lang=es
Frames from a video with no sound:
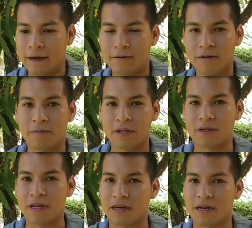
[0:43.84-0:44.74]
una
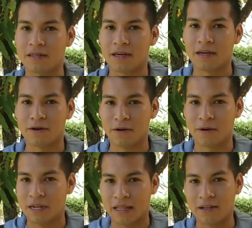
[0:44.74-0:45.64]
persona quien le esté
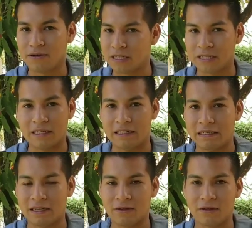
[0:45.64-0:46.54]
gobernando, le esté
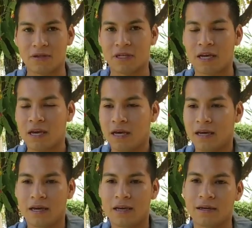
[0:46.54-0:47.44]
diciendo, entonces
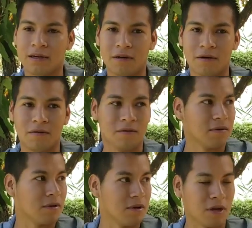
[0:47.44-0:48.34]

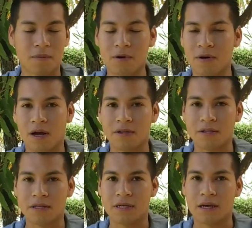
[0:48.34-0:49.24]
lo que hemos logrado
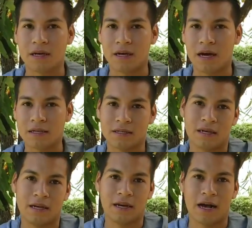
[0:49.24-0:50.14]
en sí ha,
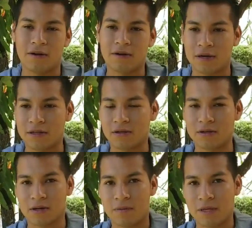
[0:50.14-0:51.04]
generado
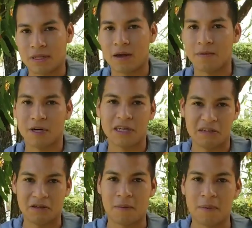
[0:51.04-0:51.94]
no solamente a las mujeres,
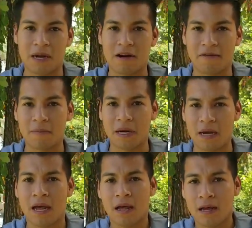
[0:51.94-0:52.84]
sino también a las
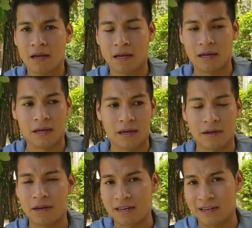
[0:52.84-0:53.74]
familias eh,
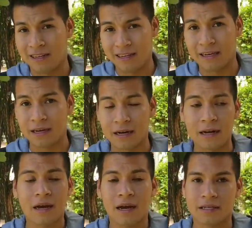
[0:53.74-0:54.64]
indígenas,
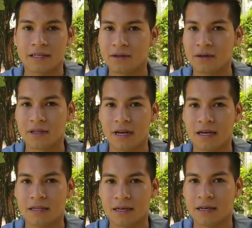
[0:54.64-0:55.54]
ha sido generar
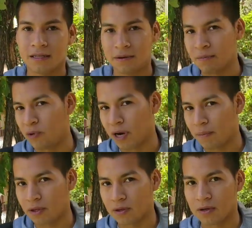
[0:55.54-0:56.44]
este, este,
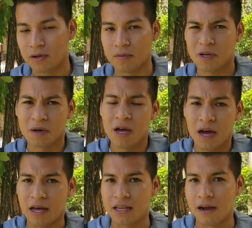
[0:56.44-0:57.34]
empoderamiento económico
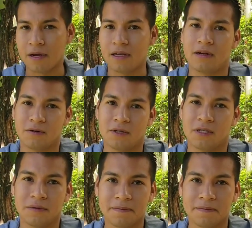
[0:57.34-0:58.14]
a través del CUSI.